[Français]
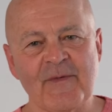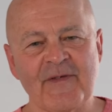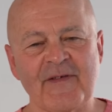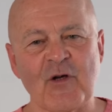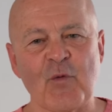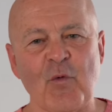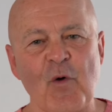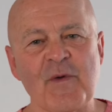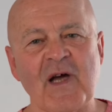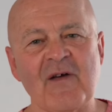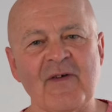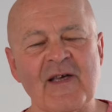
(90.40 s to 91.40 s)
c'était le
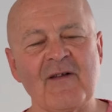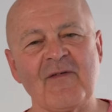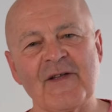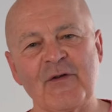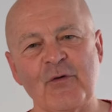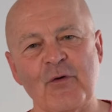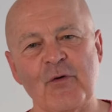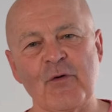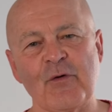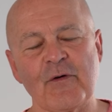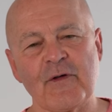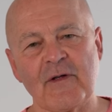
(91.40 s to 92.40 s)
1er avril
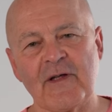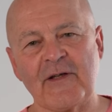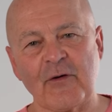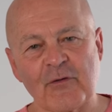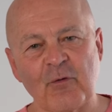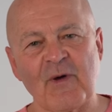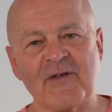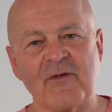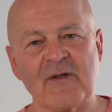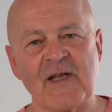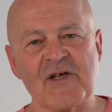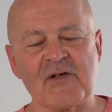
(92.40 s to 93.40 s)
22, les 33
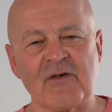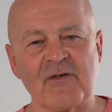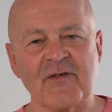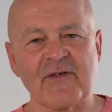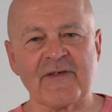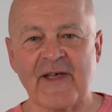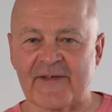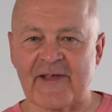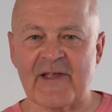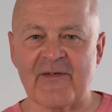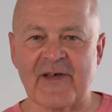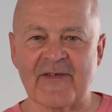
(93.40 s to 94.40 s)
ans de l'agence, date
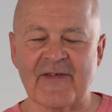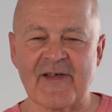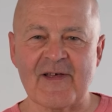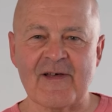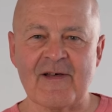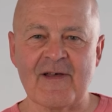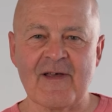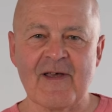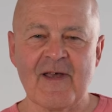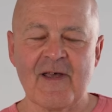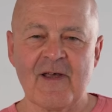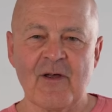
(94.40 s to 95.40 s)
anniversaire.
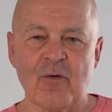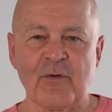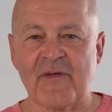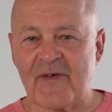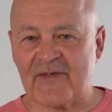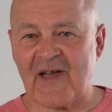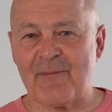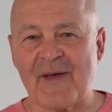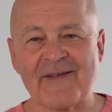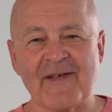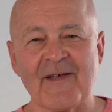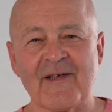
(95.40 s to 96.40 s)
On a fait ça le
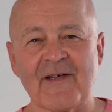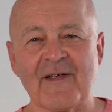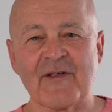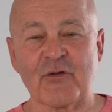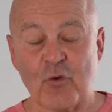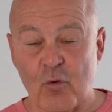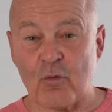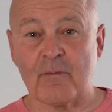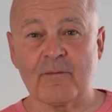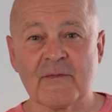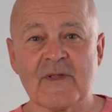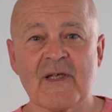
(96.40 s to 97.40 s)
matin tôt,
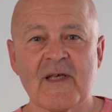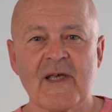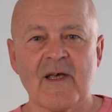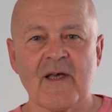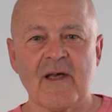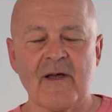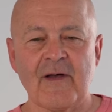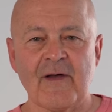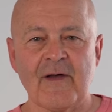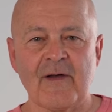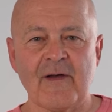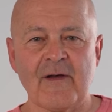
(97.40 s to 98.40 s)

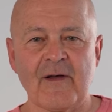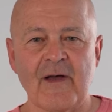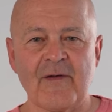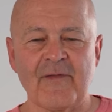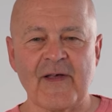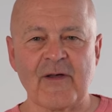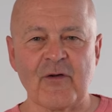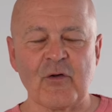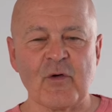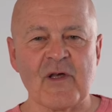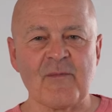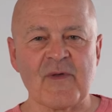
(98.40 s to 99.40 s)
euh, avec
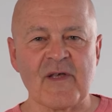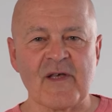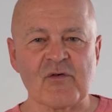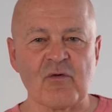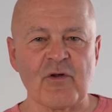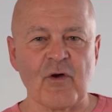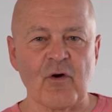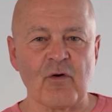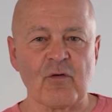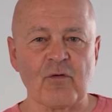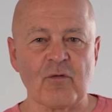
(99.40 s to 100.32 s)
Noémie et Julien.